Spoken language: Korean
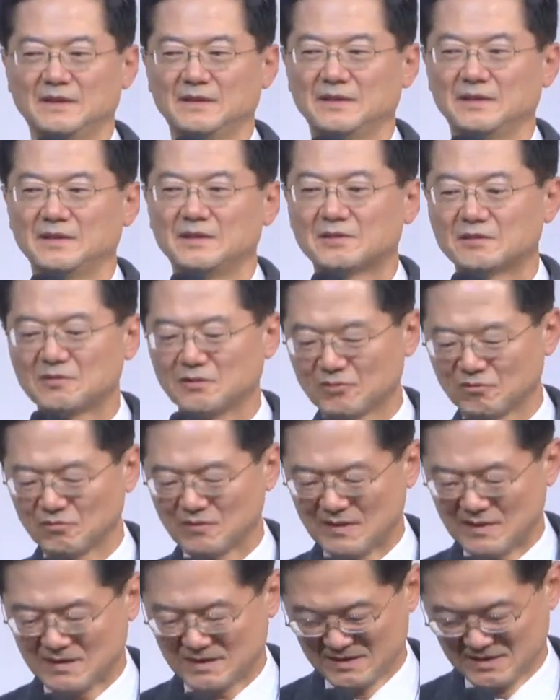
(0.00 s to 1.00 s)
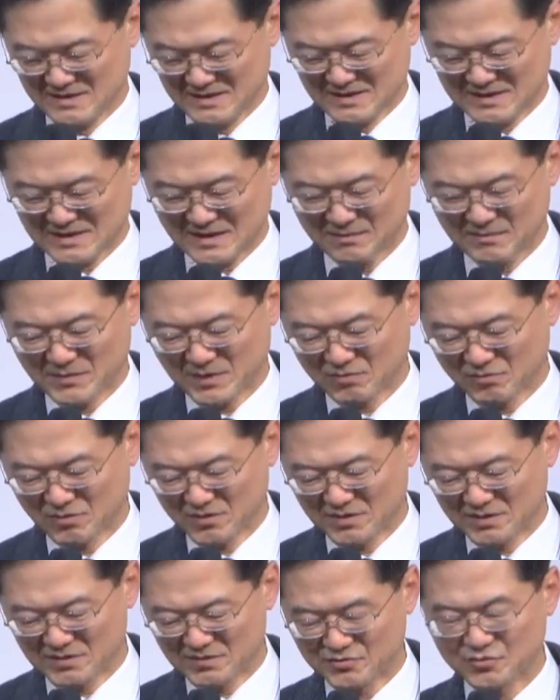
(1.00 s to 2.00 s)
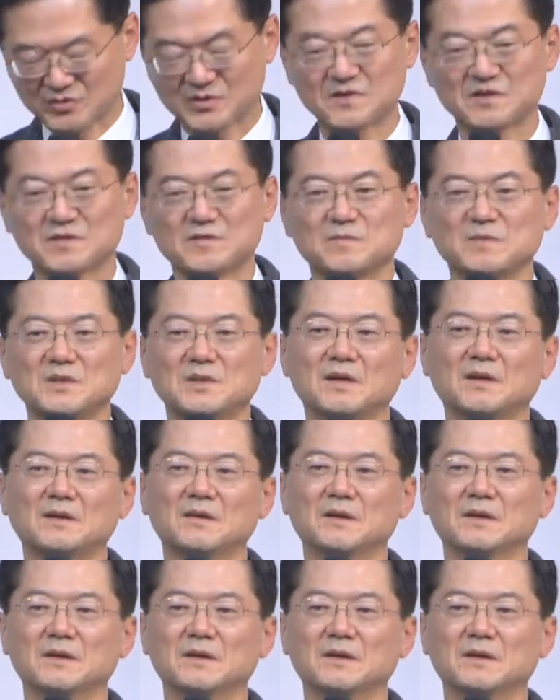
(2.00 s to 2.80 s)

특권과 삶의 권리를 주셨습니다.